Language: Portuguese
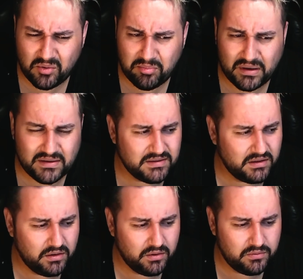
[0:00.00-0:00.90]
passa
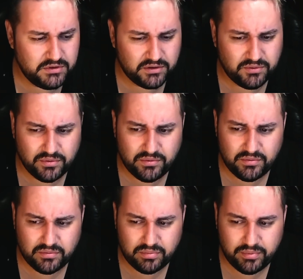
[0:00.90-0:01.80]
o dia todo
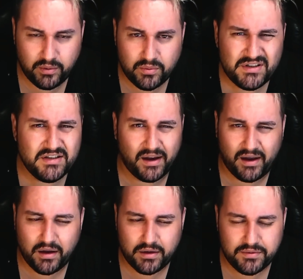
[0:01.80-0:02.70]

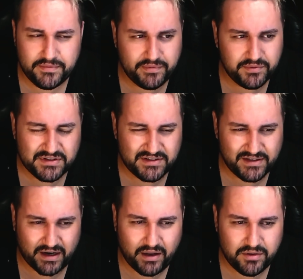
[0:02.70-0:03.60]
angustiado e
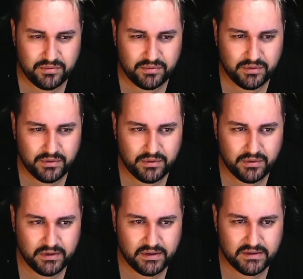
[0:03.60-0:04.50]
frustrado,
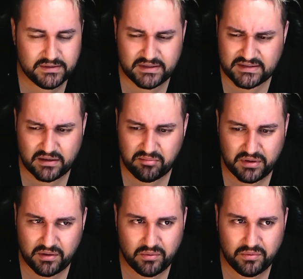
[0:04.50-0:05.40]
saber
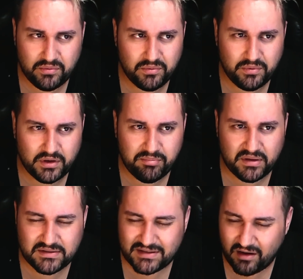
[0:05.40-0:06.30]
o, o que
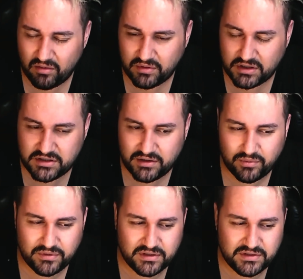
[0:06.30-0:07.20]
pensar, o que tinha
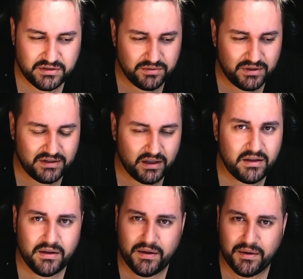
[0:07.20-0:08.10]
acontecido, até
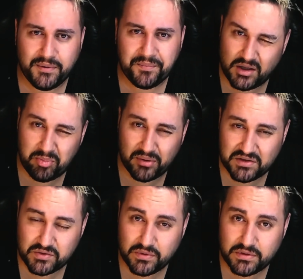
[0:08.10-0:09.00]
que, para
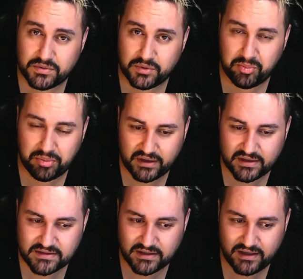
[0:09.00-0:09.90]
sua
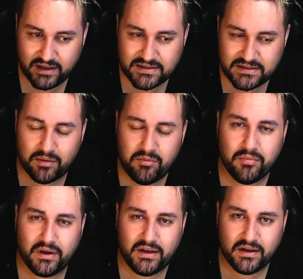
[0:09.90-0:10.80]
surpresa, ele recebe uma
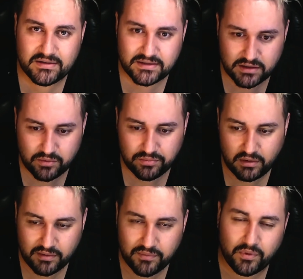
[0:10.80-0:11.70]
ligação
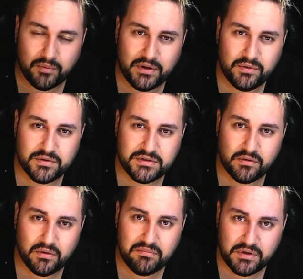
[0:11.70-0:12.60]
informando que o seu
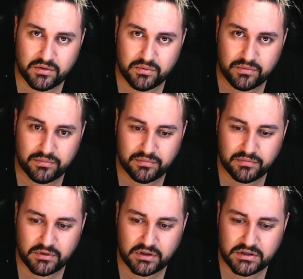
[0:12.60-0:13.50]
amigo,
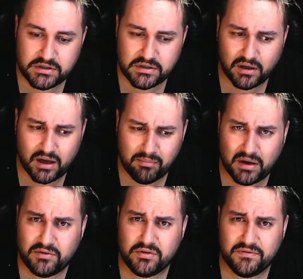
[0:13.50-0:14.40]
que tinha
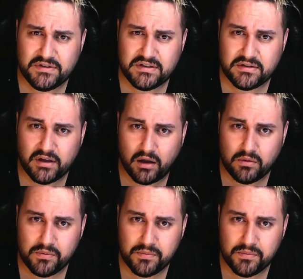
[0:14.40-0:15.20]
acabado de visitá-lo,